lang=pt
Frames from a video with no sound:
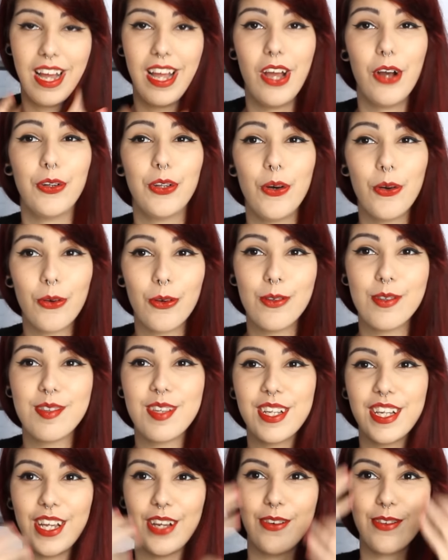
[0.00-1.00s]
eu não
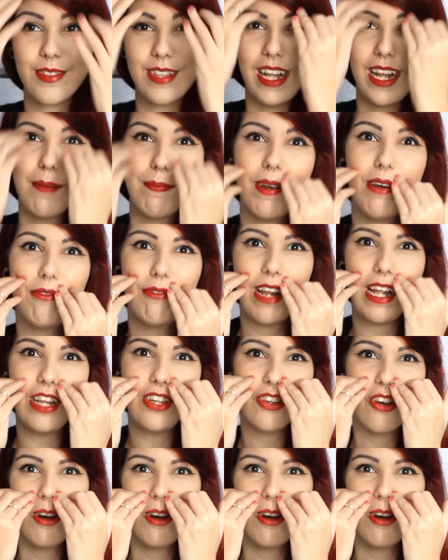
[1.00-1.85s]
conseguia usar ela pra frente,